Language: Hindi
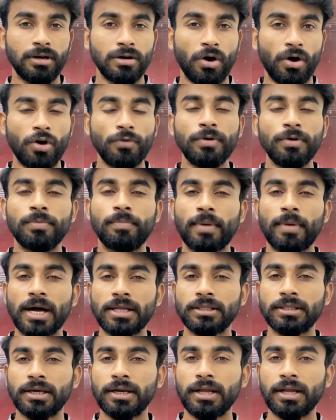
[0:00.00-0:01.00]
और फिर
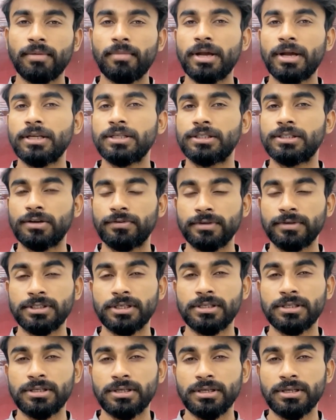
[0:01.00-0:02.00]
बात करें हमारे
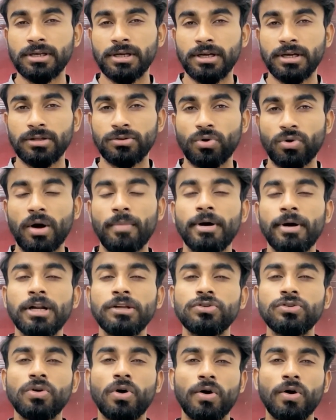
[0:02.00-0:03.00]
सर्विसेज की तो हमारा
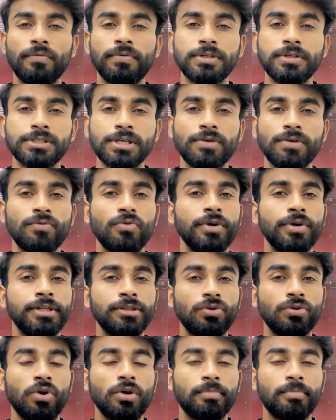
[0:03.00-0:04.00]
जो ऑफिस है वो
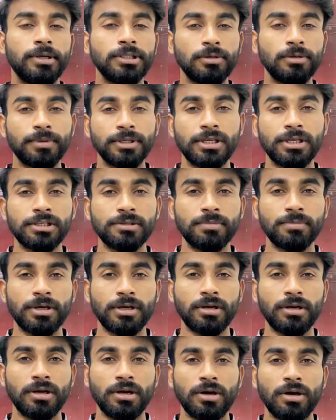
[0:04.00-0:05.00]
इंदौर मध्य प्रदेश में
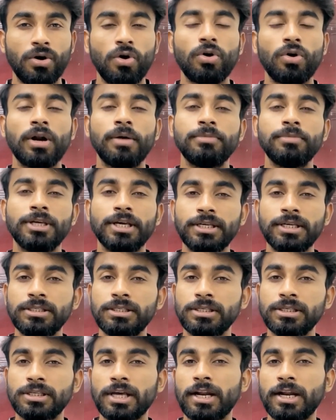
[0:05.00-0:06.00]
है और हम यहीं
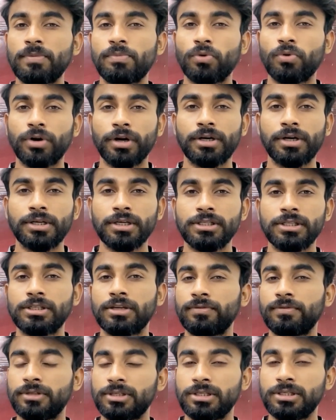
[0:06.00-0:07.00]
से सारे प्रोडक्ट की
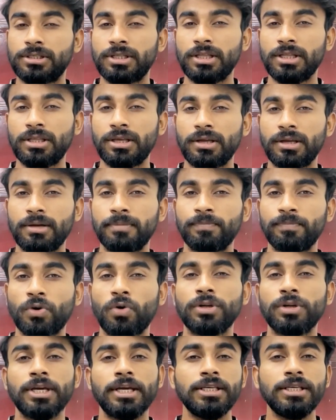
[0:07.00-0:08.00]
सर्विसेज देते हैं
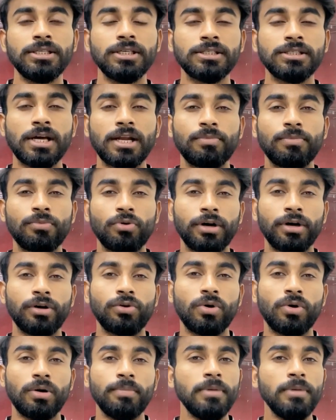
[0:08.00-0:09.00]
और यहीं से सारे प्रोडक्ट
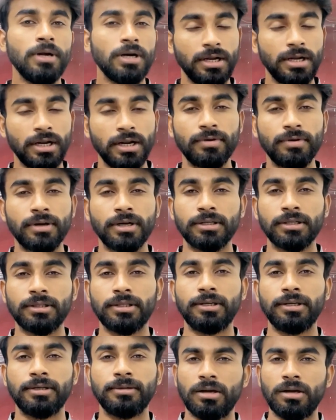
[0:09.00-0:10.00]
को हम डिलीवर
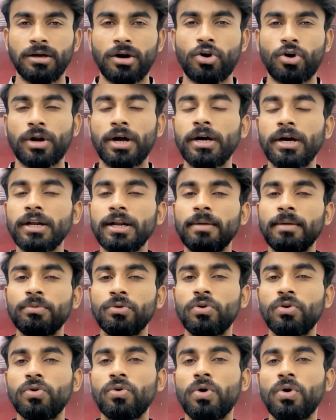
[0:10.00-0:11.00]
करते हैं और अगर आप
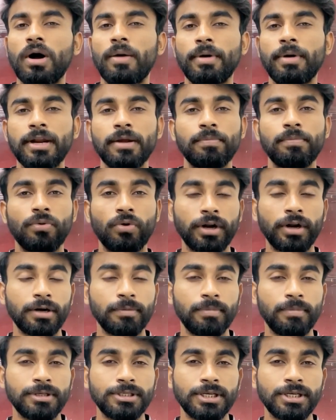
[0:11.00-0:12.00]
लोगों को हमारे
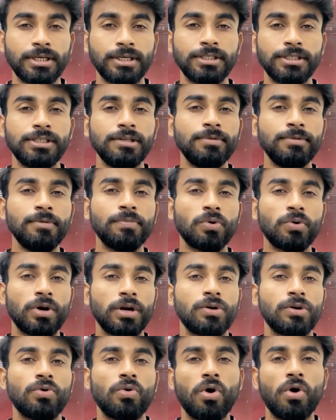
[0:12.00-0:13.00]
प्रोडक्ट में से किसी भी
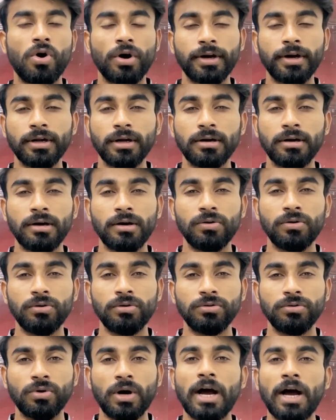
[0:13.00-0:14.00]
प्रोडक्ट को ऑर्डर करना हो
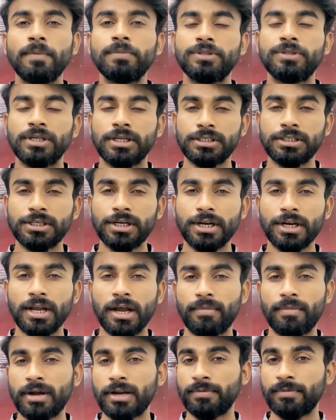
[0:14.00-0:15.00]
तो आप सर्च करें
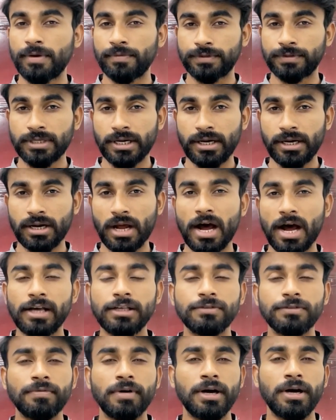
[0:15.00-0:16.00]
हमारी वेबसाइट
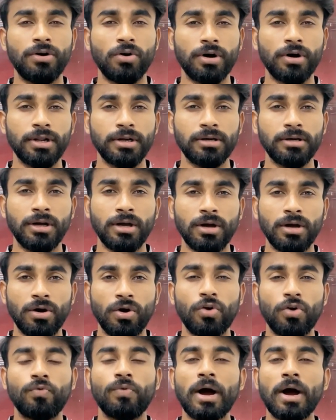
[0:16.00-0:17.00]
आइसफायर डॉट इन
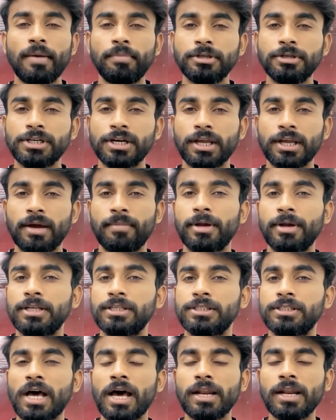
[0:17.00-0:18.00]
और वहाँ पे जाके हमारे
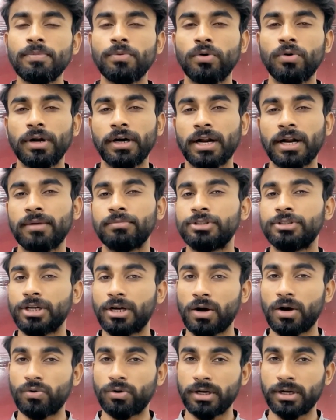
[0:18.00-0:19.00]
सारे प्रोडक्ट आप
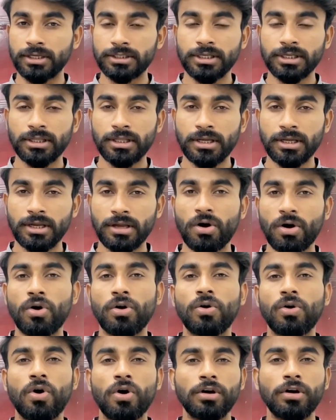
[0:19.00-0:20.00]
चेकआउट कर सकते हैं
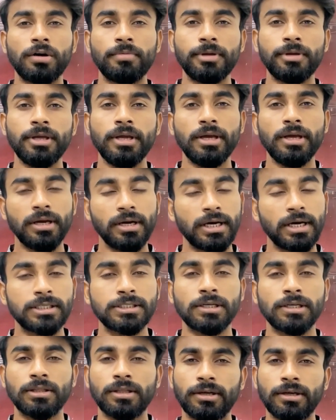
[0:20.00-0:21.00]
और ऑर्डर भी कर
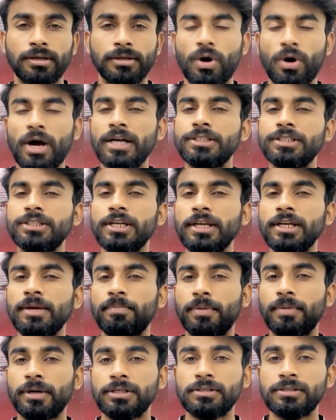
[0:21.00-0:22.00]
सकते हैं तो आज के लिए
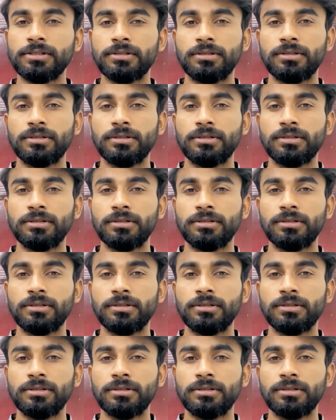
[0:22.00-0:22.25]
बस